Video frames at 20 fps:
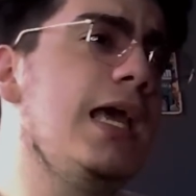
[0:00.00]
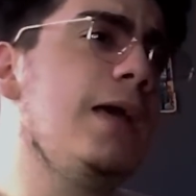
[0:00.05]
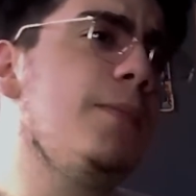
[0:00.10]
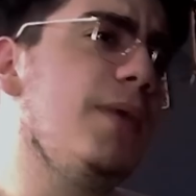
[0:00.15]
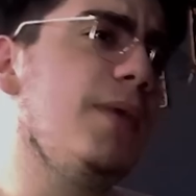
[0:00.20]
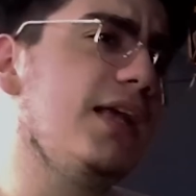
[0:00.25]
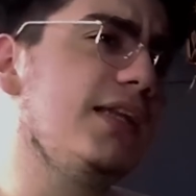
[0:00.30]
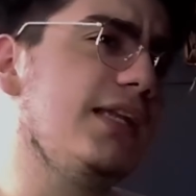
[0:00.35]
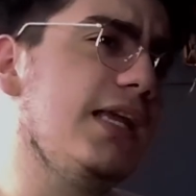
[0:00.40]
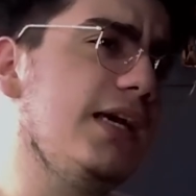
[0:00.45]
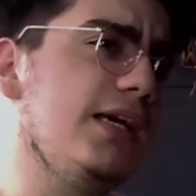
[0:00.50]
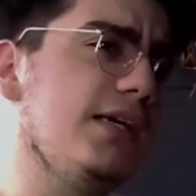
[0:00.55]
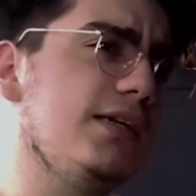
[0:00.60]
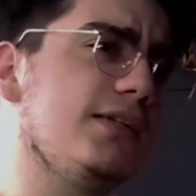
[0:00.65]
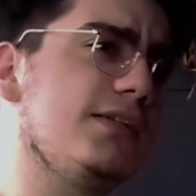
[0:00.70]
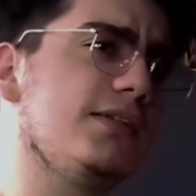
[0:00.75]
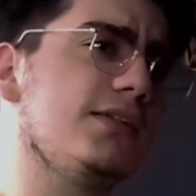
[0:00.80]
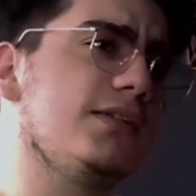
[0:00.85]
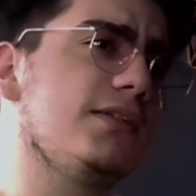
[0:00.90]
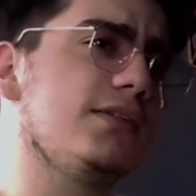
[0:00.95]
Ben de
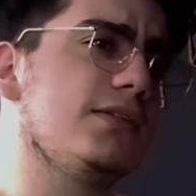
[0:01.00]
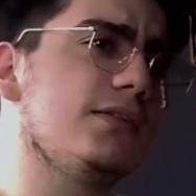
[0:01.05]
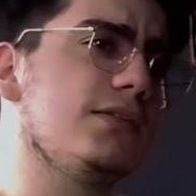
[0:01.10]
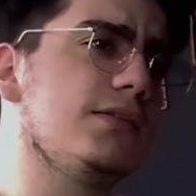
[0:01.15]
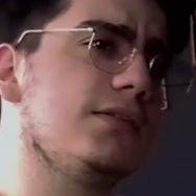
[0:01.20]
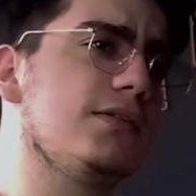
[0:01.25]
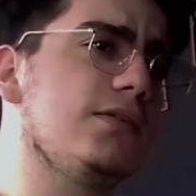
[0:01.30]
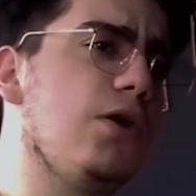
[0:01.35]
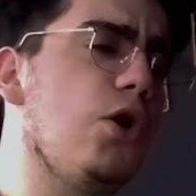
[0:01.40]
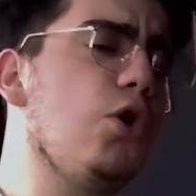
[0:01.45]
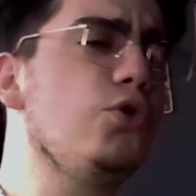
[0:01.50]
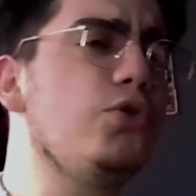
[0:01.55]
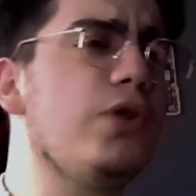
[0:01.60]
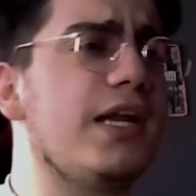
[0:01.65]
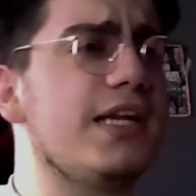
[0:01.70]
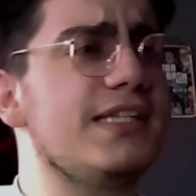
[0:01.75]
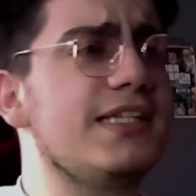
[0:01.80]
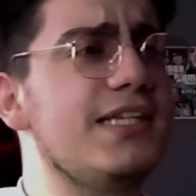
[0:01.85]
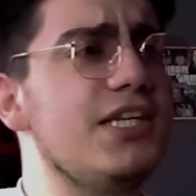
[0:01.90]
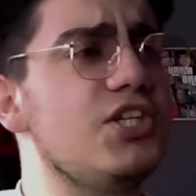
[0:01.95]

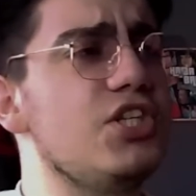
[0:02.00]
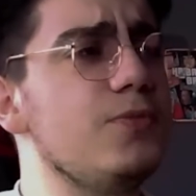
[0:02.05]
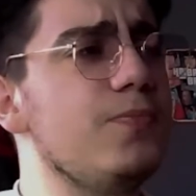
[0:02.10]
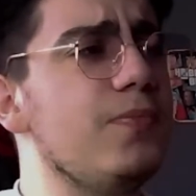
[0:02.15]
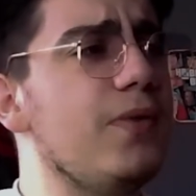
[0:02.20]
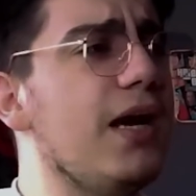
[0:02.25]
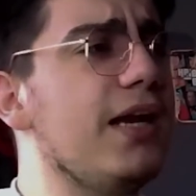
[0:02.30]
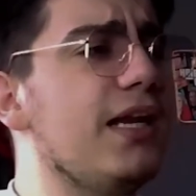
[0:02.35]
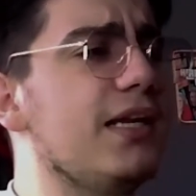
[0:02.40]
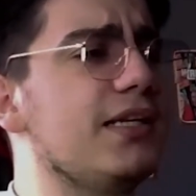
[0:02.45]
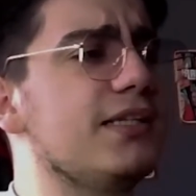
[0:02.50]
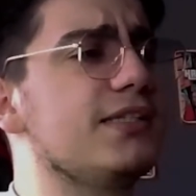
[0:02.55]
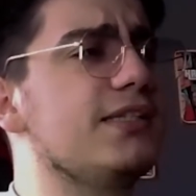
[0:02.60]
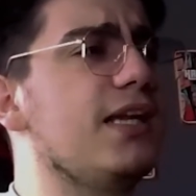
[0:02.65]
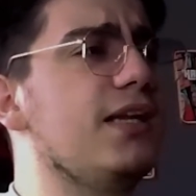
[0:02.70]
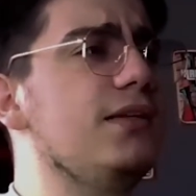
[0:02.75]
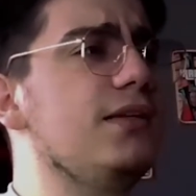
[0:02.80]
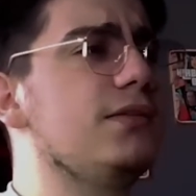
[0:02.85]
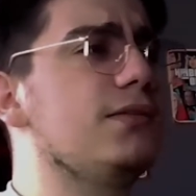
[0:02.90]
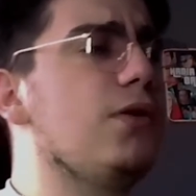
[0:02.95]
onları seçip
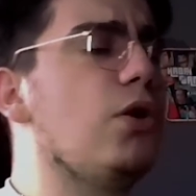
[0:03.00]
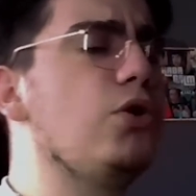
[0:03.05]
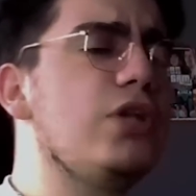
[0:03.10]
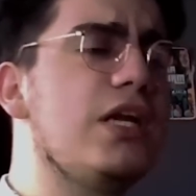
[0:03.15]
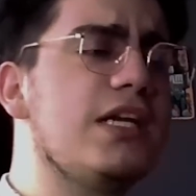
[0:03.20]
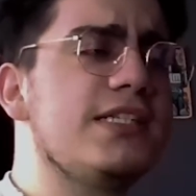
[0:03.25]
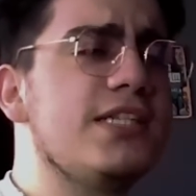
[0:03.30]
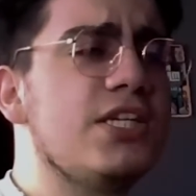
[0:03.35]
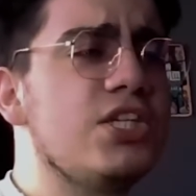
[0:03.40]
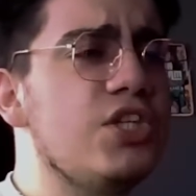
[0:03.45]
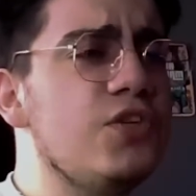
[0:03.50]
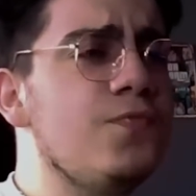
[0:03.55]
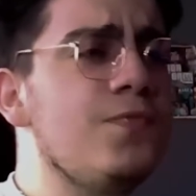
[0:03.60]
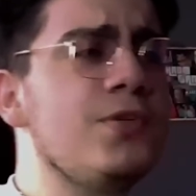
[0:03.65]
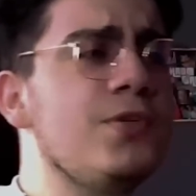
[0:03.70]
aranızdan onları seçip